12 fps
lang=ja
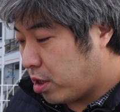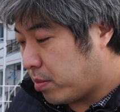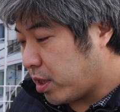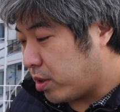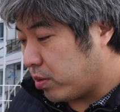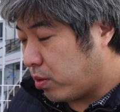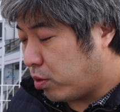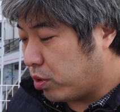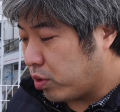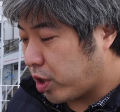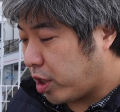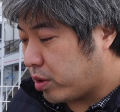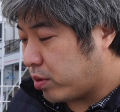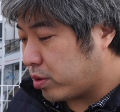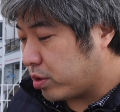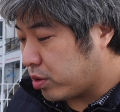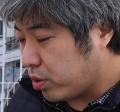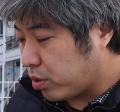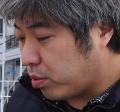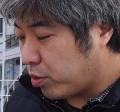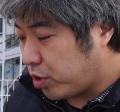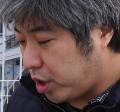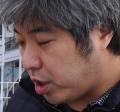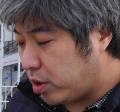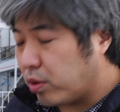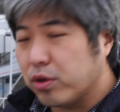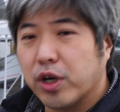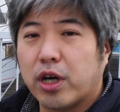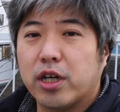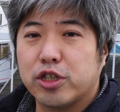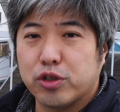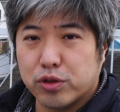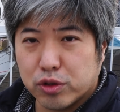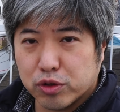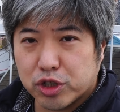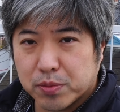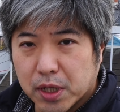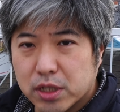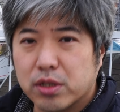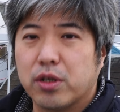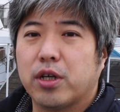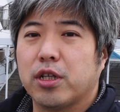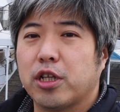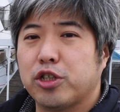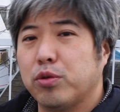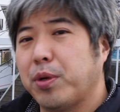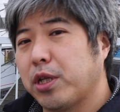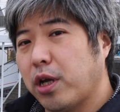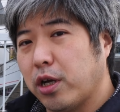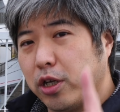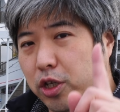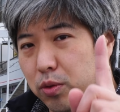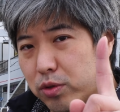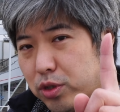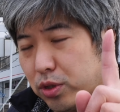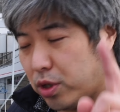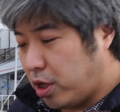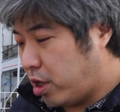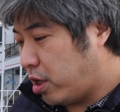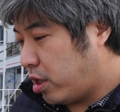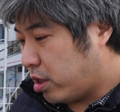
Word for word: まあ、あの温度警告とともに録画が終了しますという形のパターンが1つ